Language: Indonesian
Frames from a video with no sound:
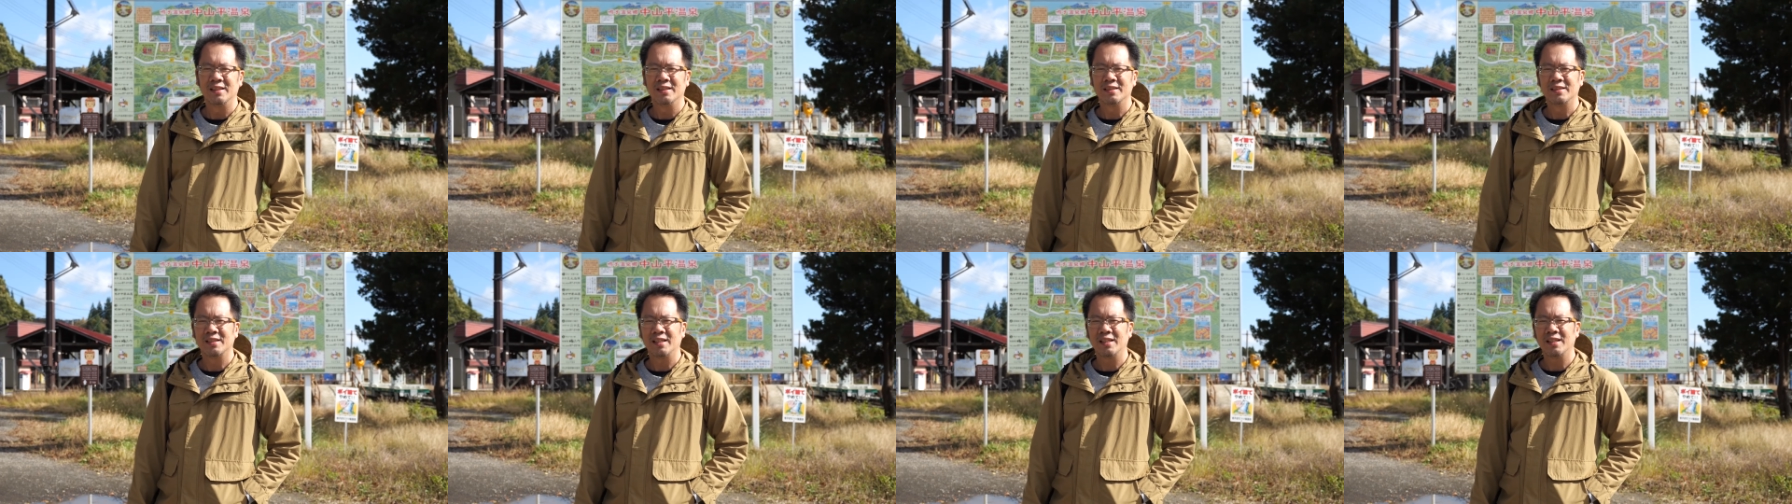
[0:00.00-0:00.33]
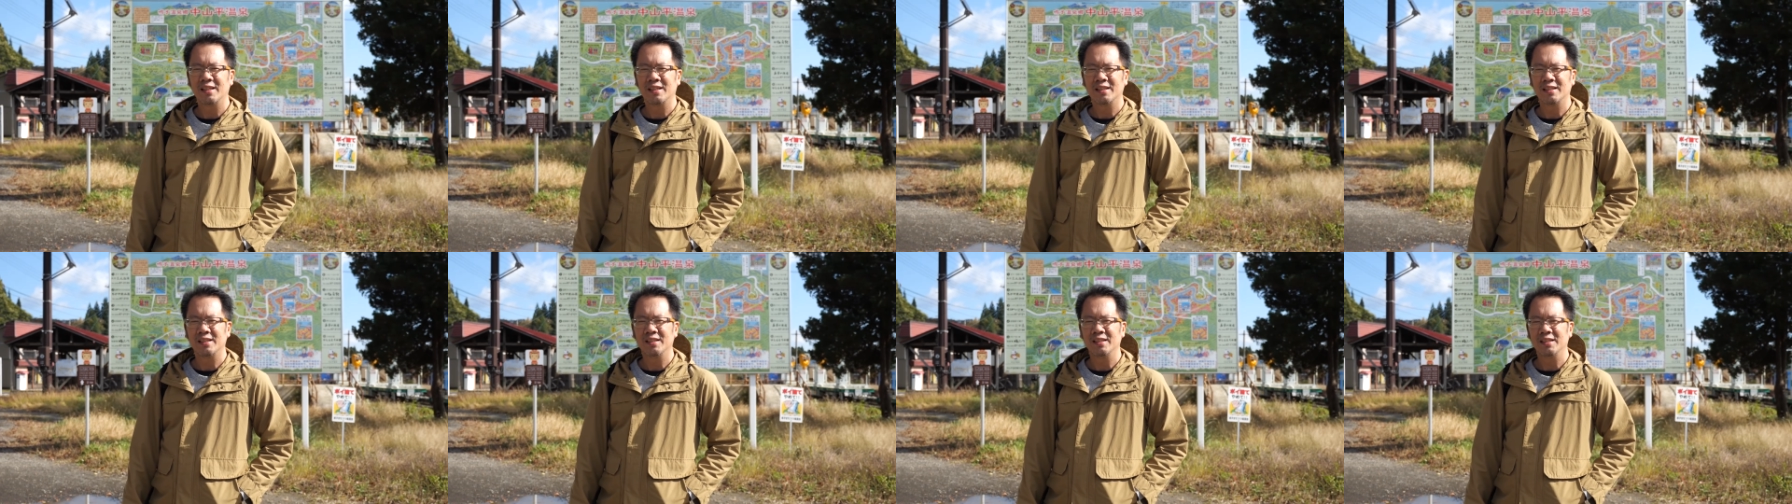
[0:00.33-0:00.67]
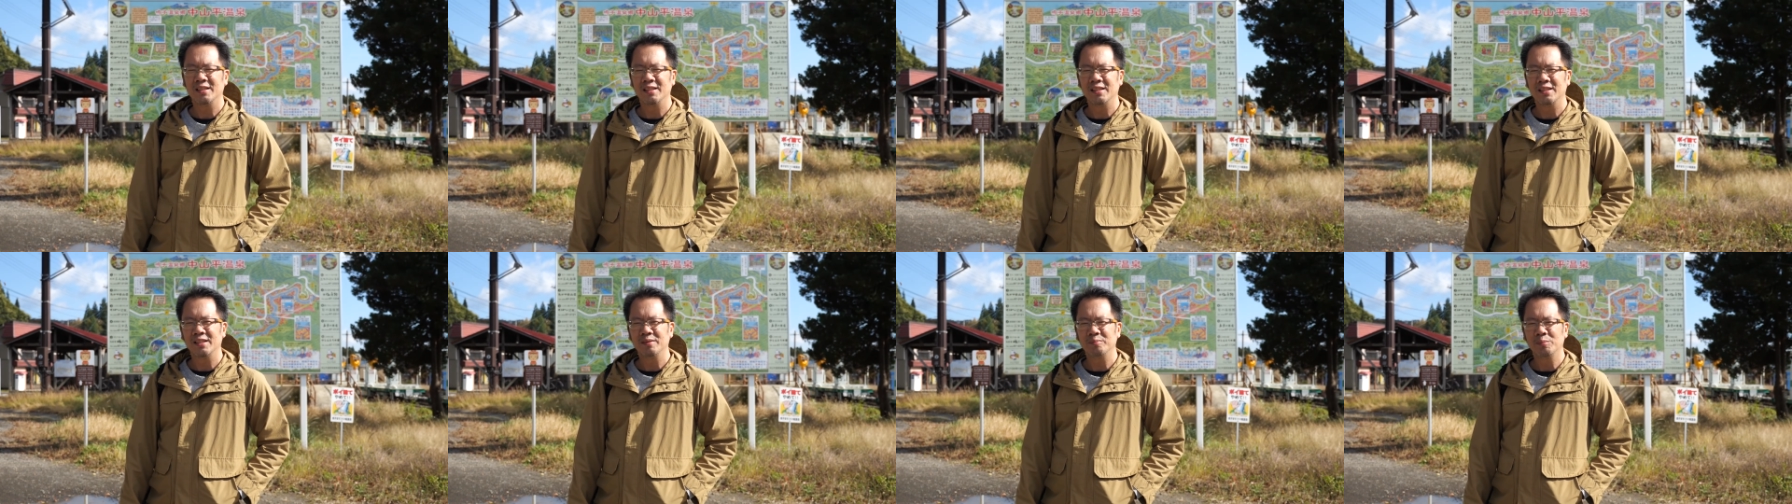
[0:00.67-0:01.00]
Saya hari
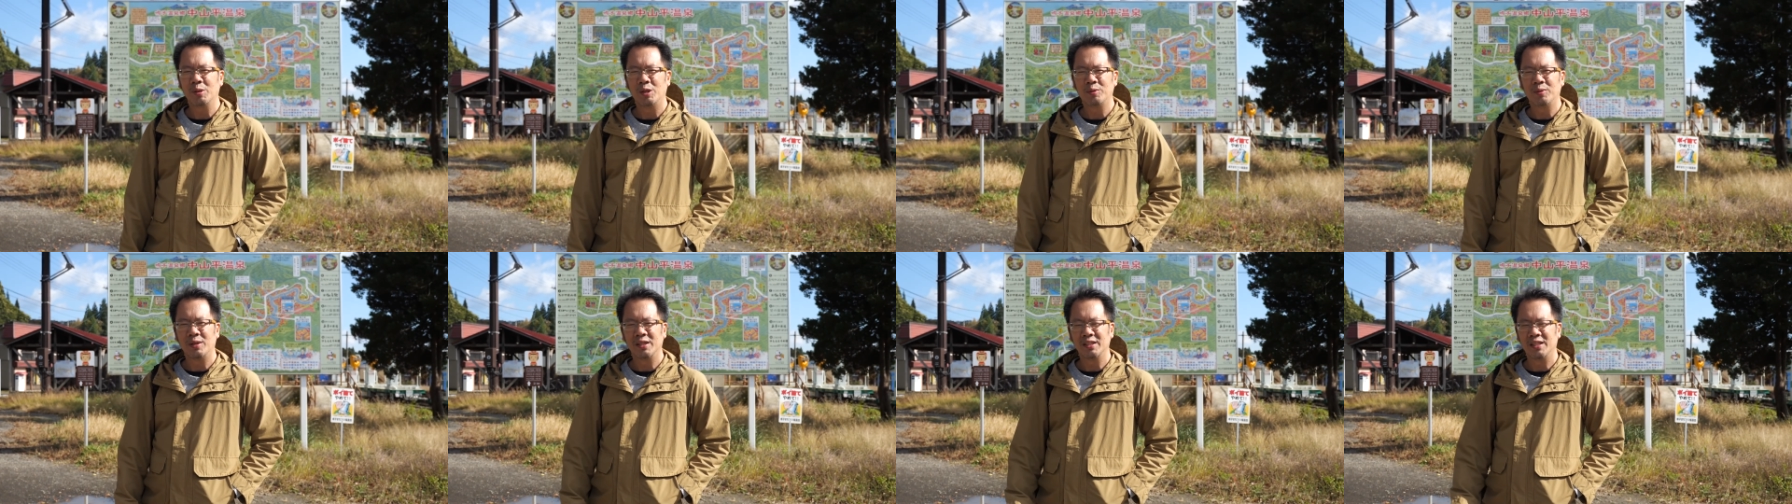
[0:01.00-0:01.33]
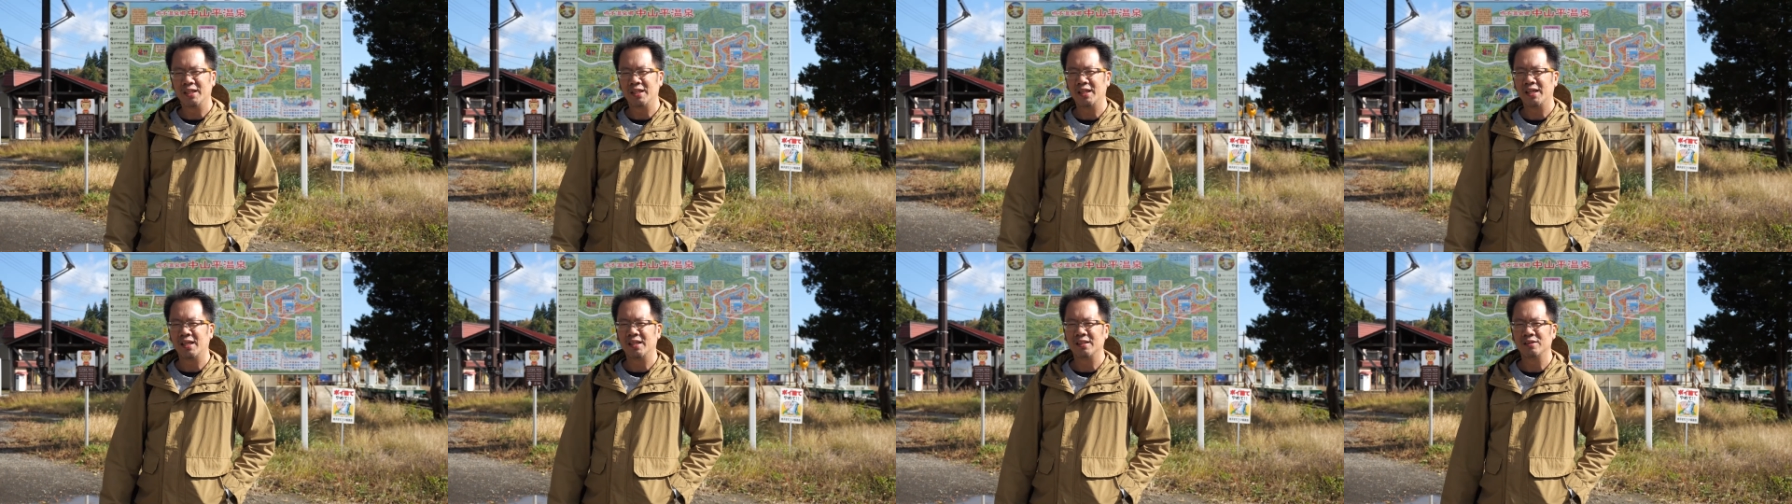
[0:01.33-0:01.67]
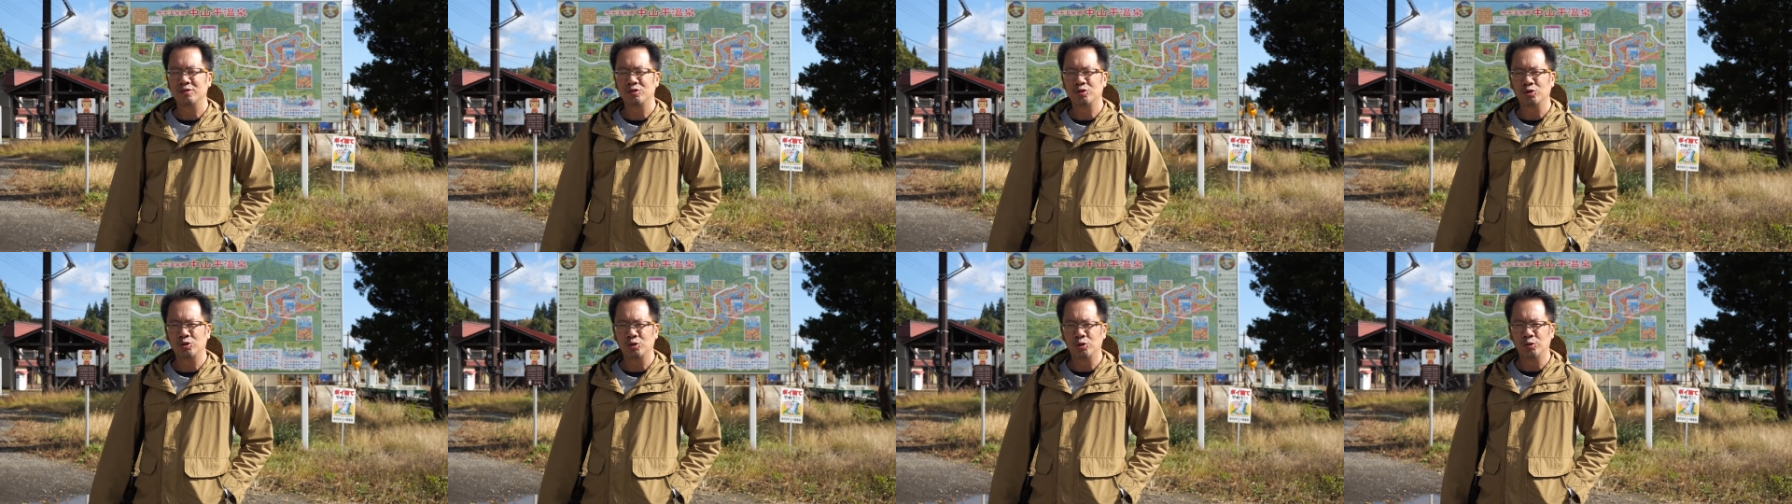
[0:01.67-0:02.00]
ini bawa gear yang
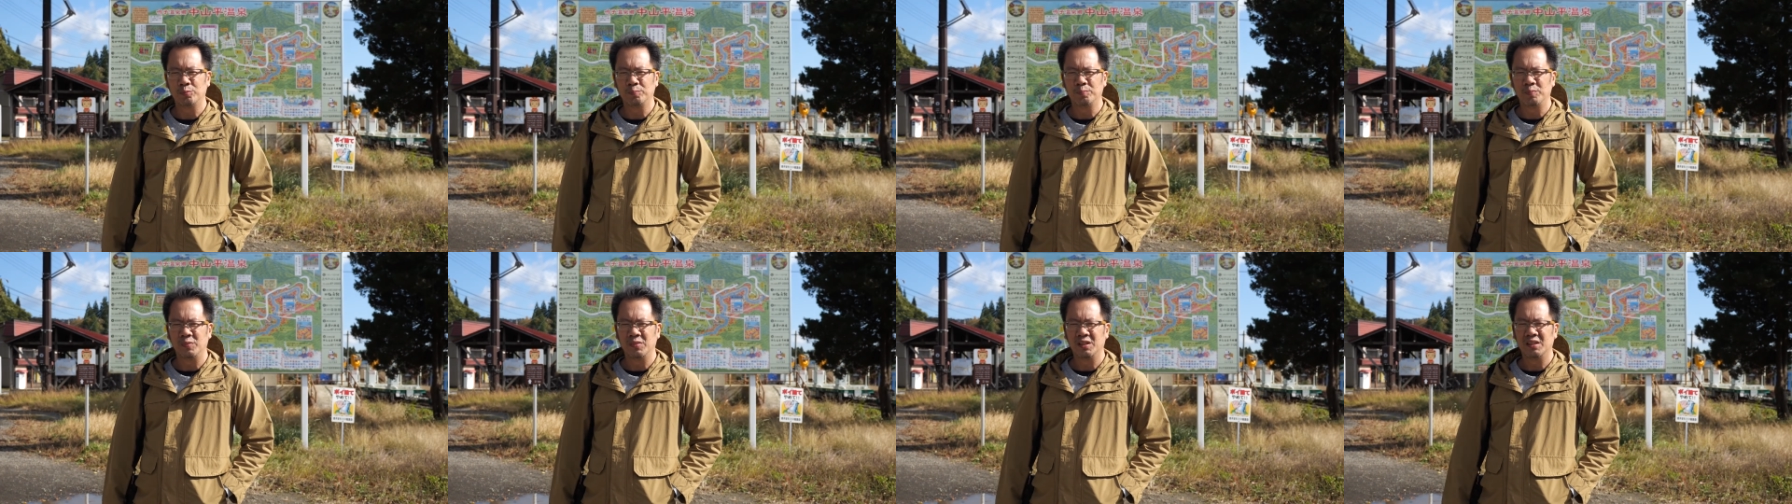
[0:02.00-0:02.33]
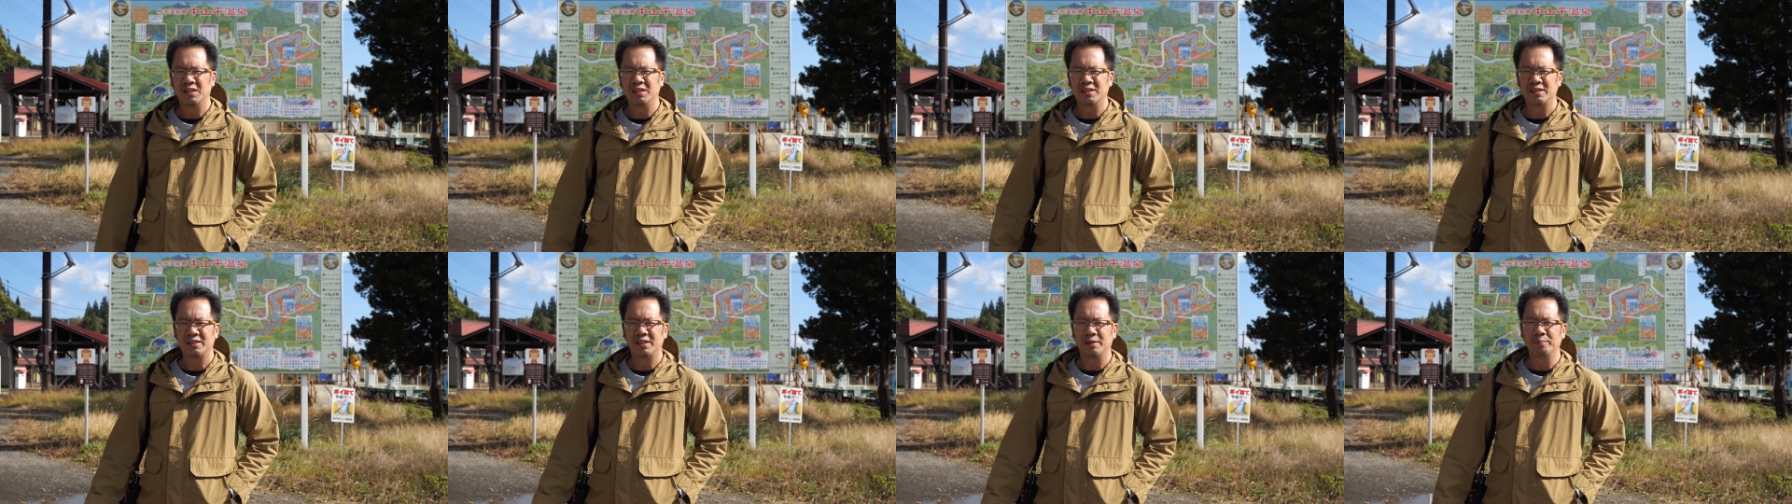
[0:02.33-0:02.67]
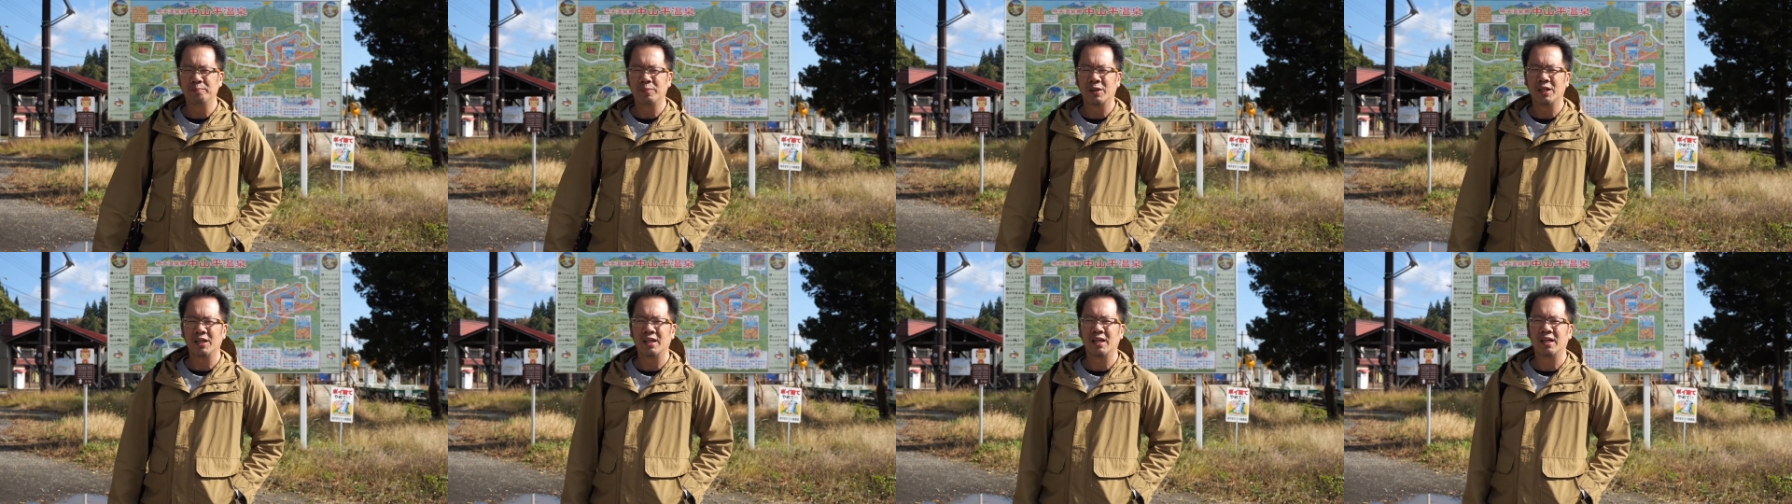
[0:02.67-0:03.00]
cukup
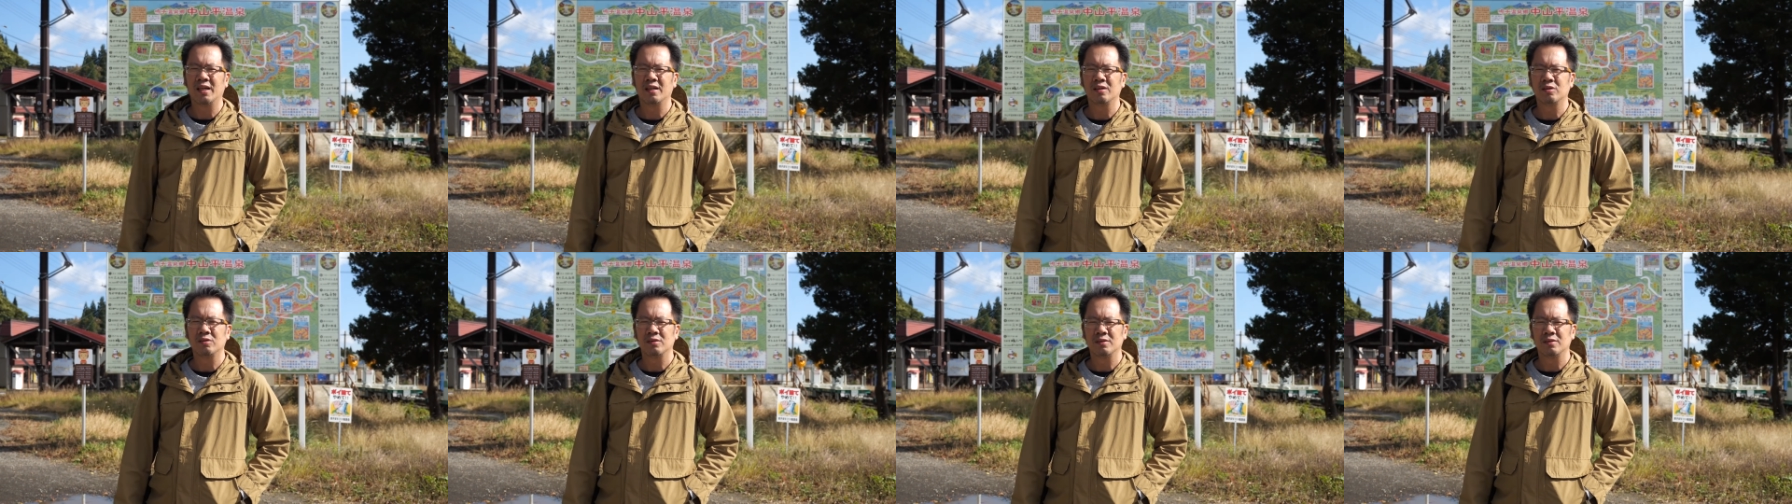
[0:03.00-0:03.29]
simpel ya.